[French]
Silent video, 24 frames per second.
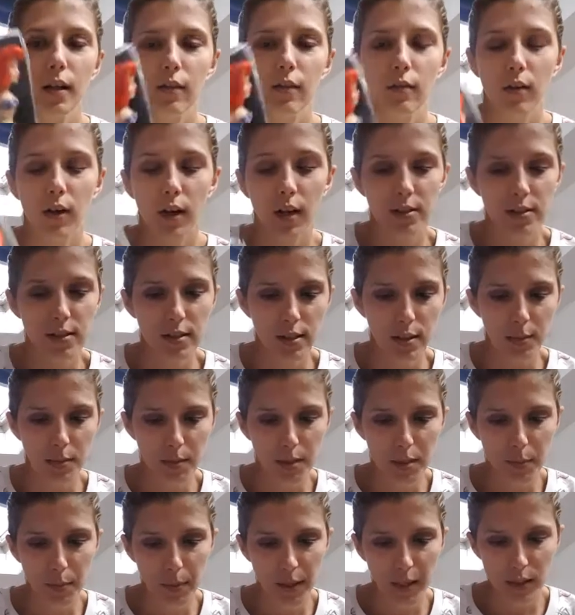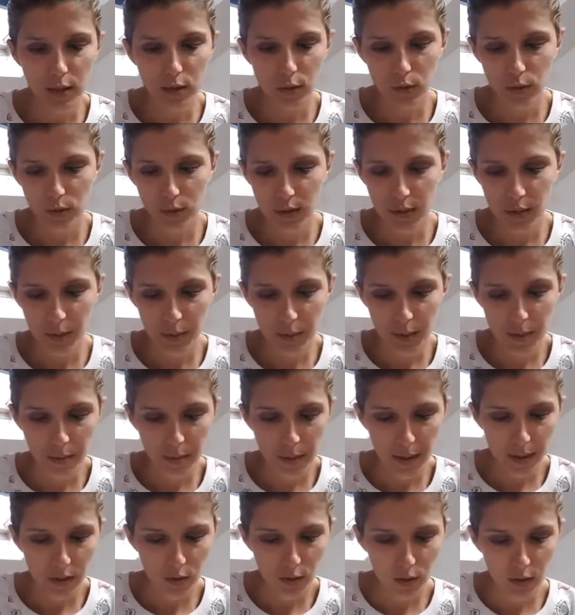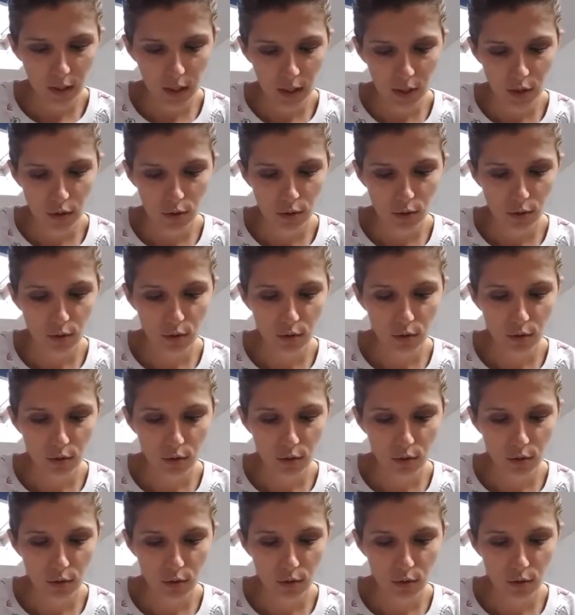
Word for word: voilà, c'est des, petites des petits personnages.